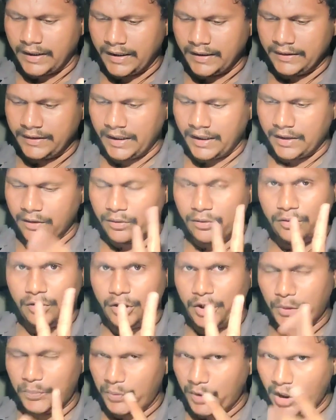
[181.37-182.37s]
ఇంకంతే
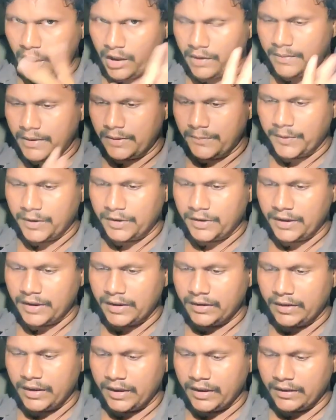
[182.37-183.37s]
రెండు ట్రిప్పులలో
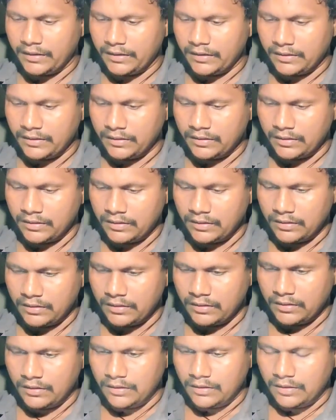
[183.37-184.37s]
పడిపోతుంది అంతే
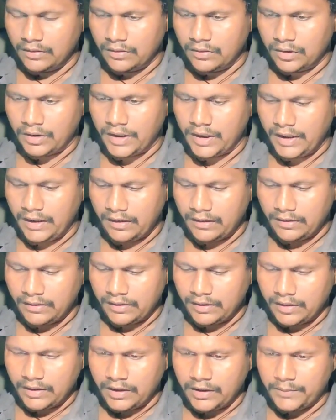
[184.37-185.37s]
ఓకే
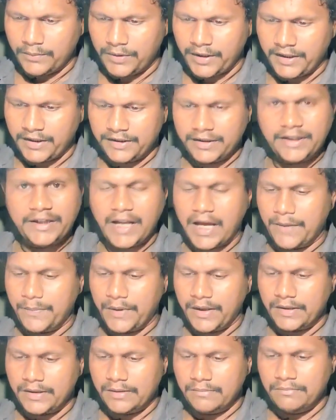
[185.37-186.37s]
ఇప్పుడైతే దీన్ని
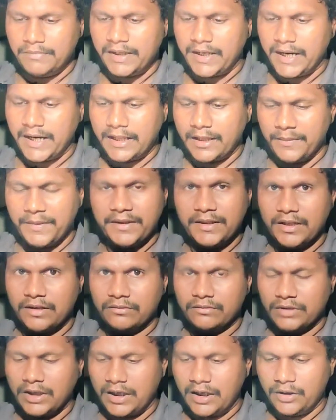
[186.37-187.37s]
ఆపేద్దాం మీకు అర్థమైంది
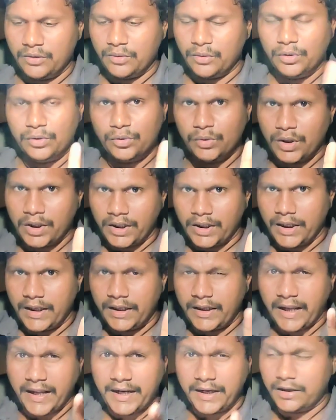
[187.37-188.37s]
అనుకుంటాను గోటు అంటే
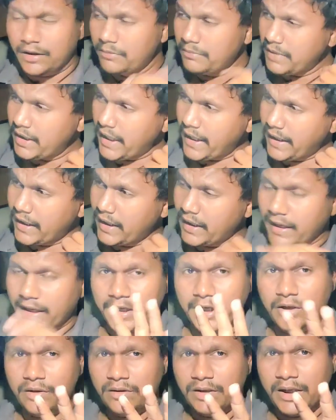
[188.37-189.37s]
డైరెక్ట్ మీరు
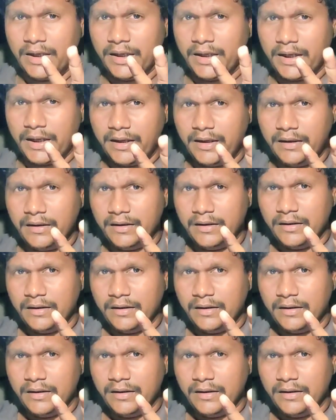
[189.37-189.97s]
ఎక్కడైనా ఉండండి